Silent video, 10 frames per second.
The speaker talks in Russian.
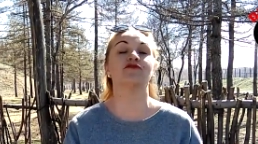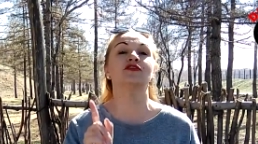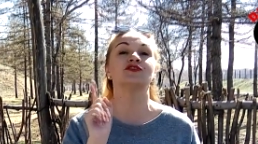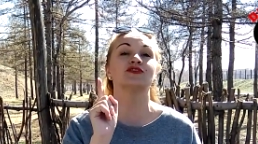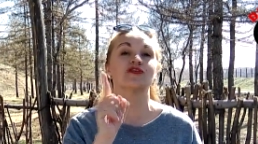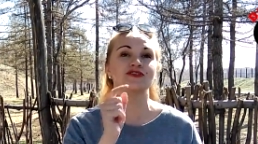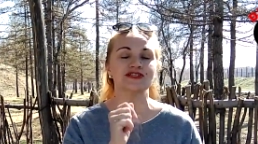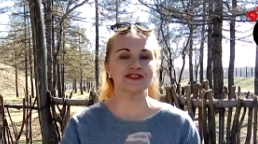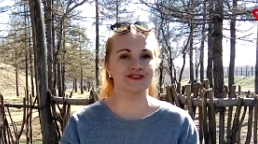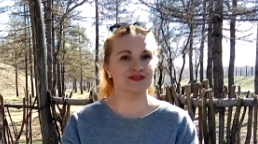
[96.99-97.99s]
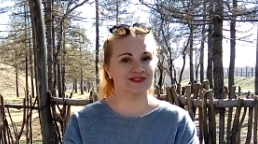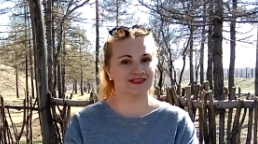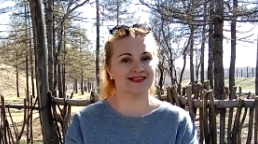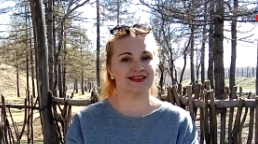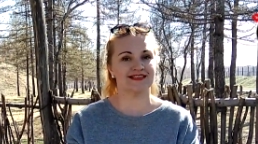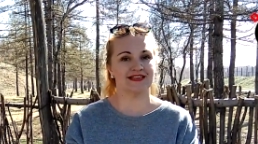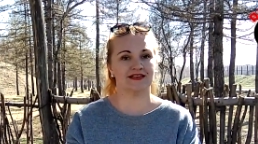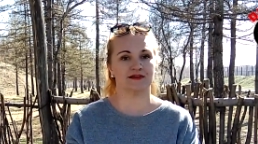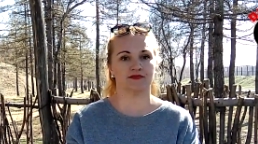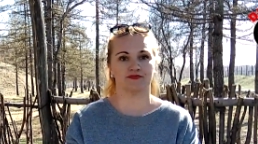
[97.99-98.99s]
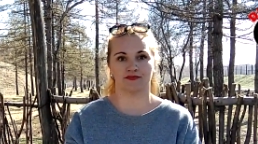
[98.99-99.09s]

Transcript: вы тоже созданы для денег.